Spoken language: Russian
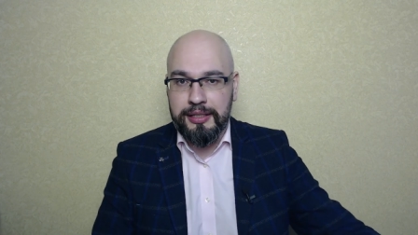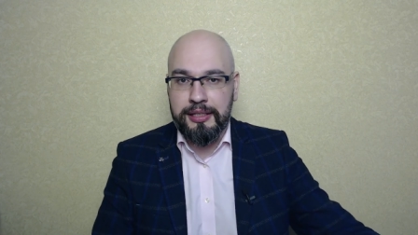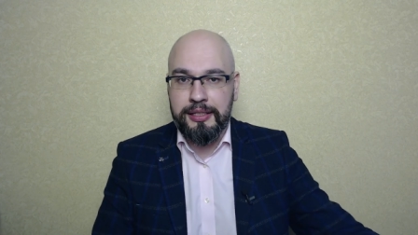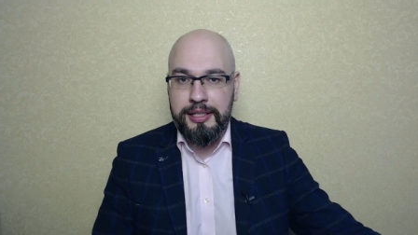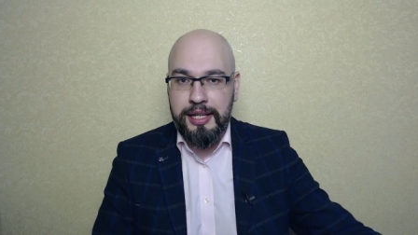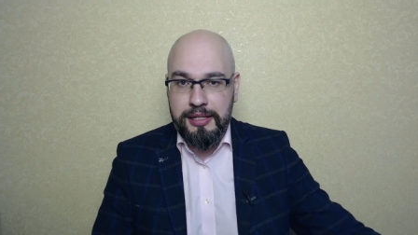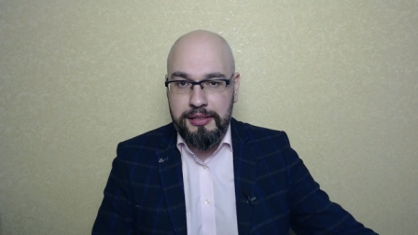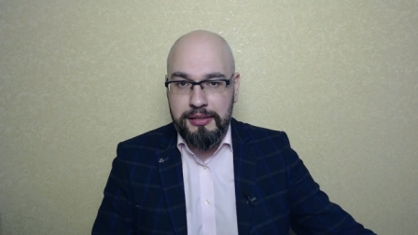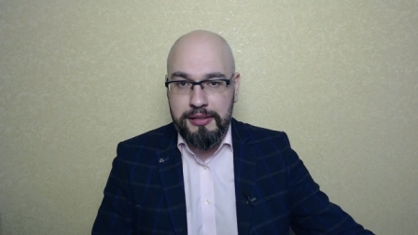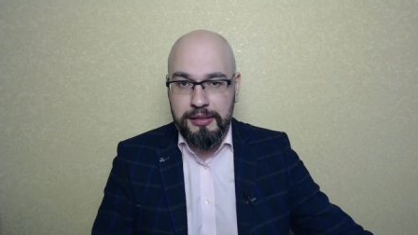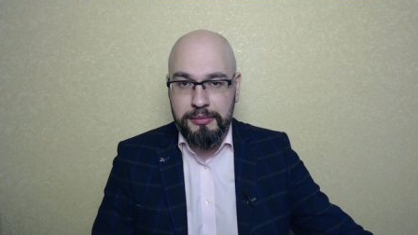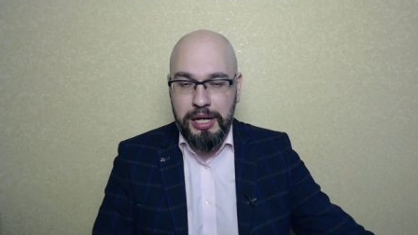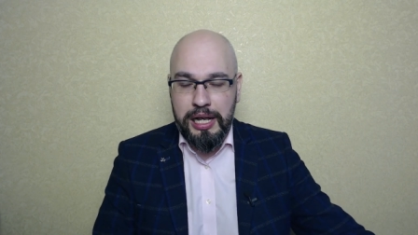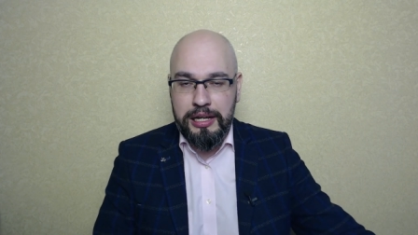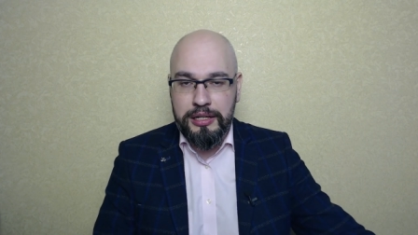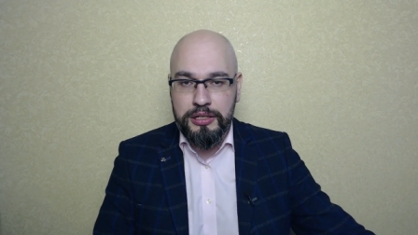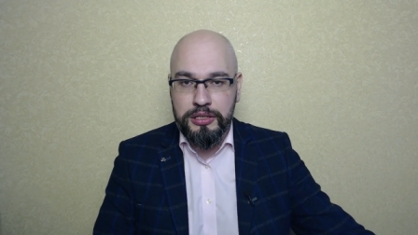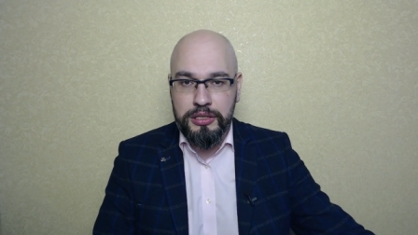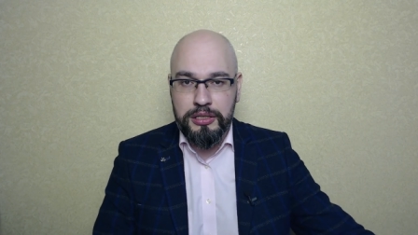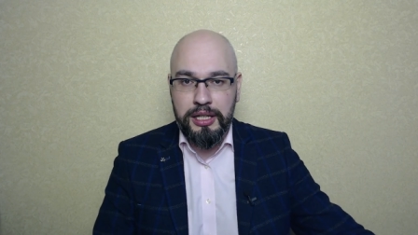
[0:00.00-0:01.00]
где
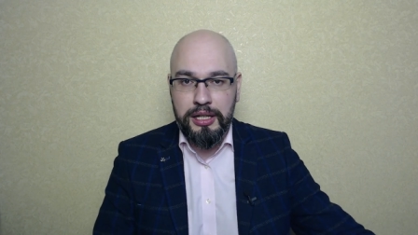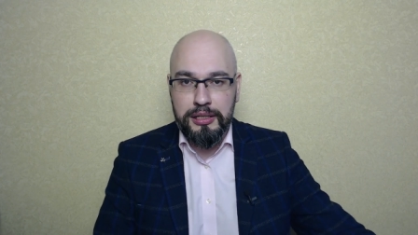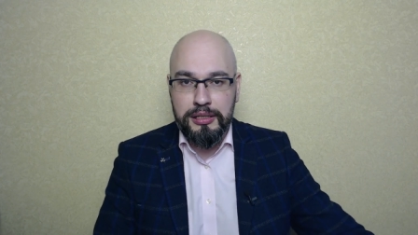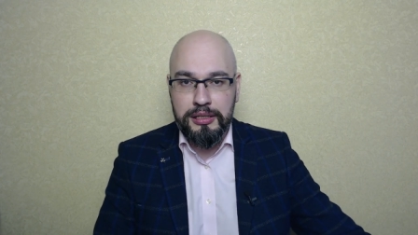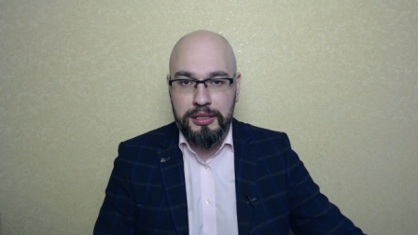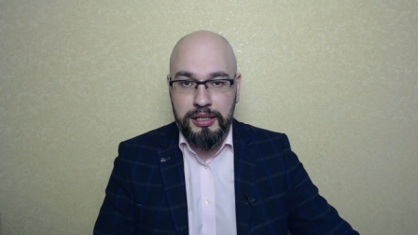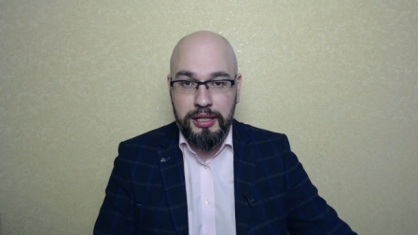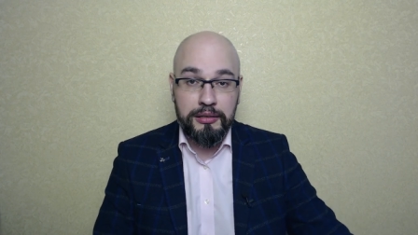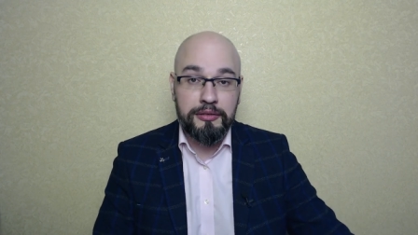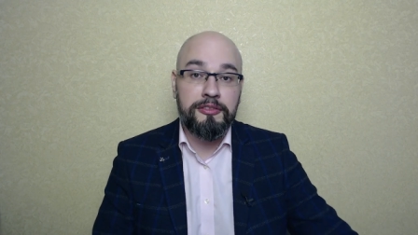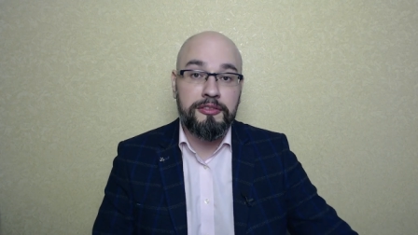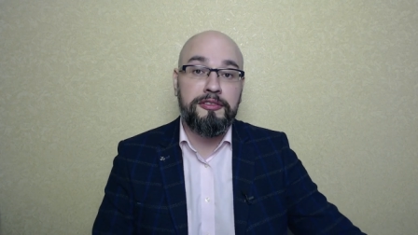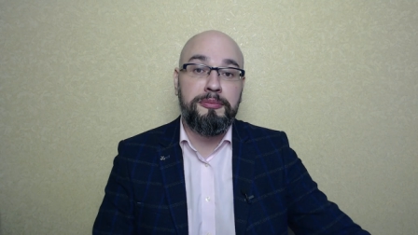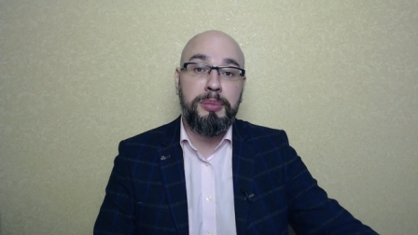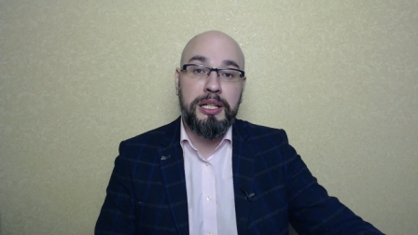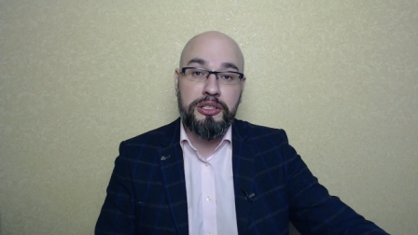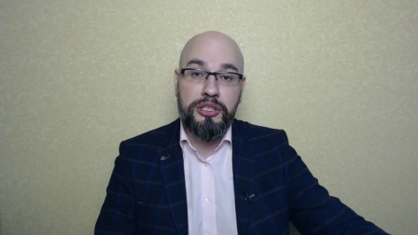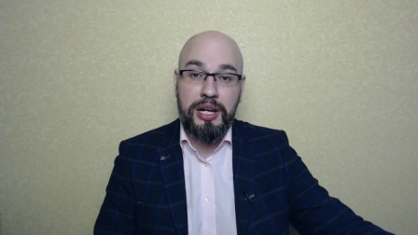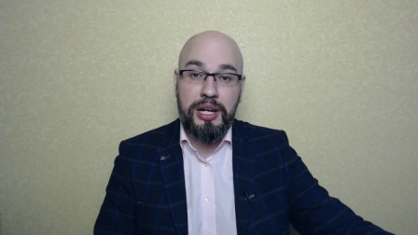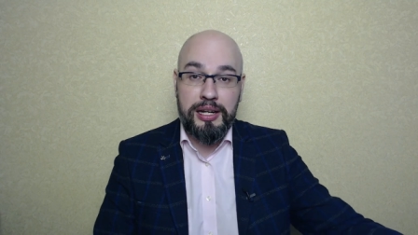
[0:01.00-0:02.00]
снимаешь деньги? В
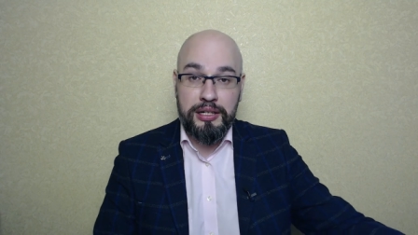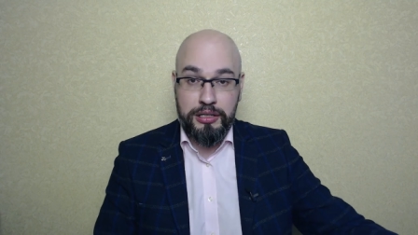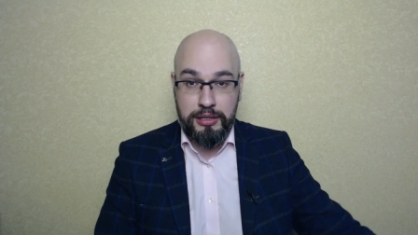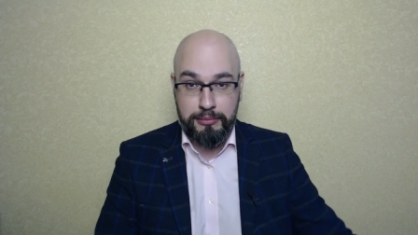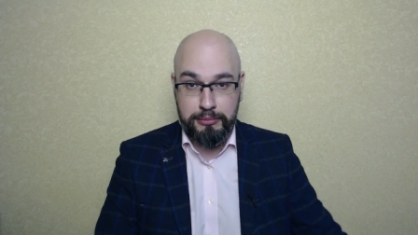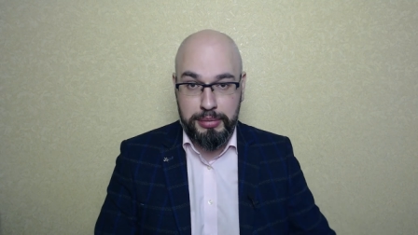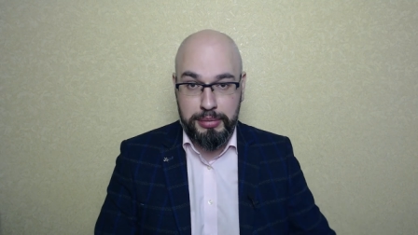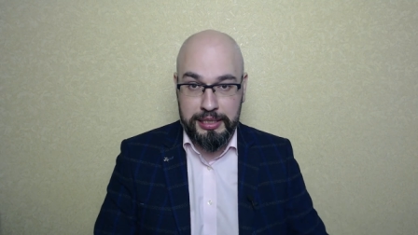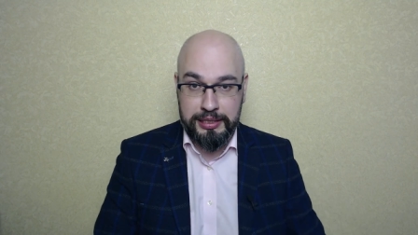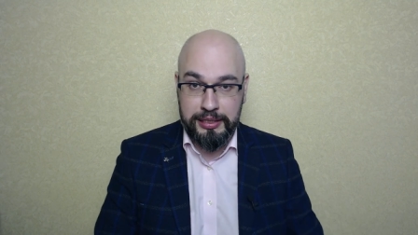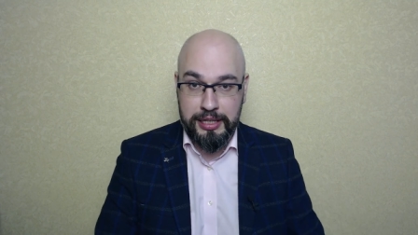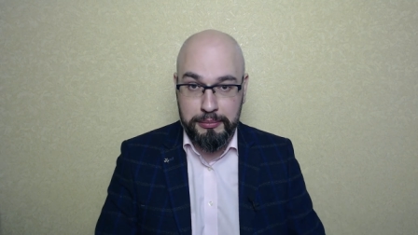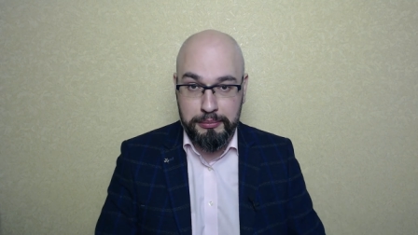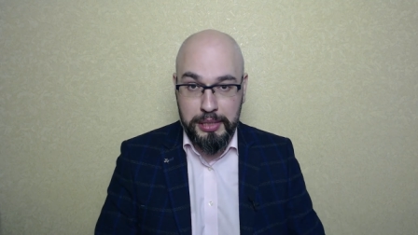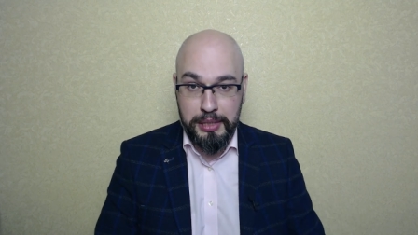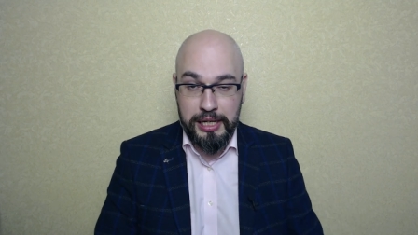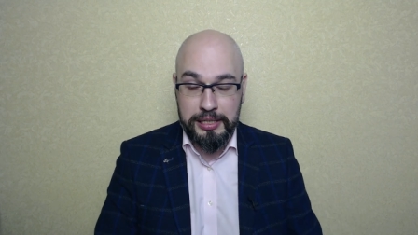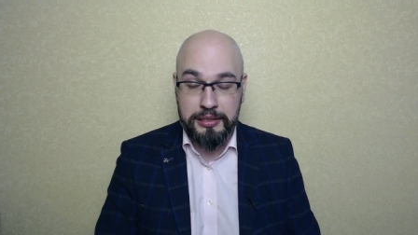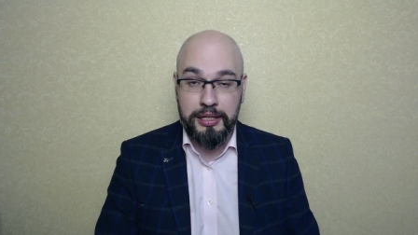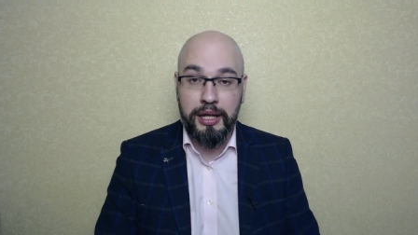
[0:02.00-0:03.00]
ближайшем
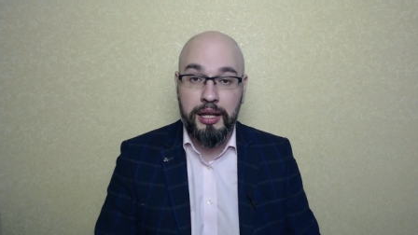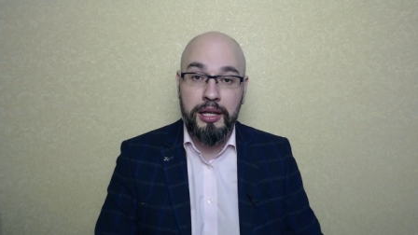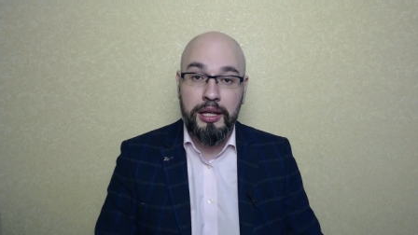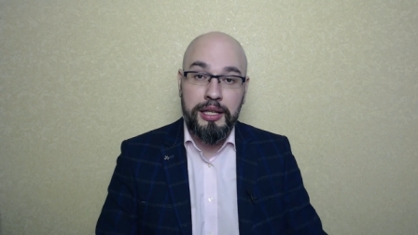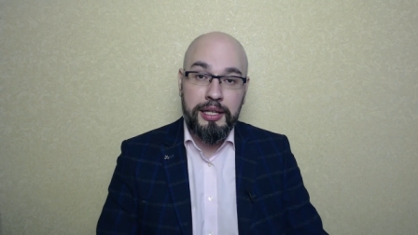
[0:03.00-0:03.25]
банкомате.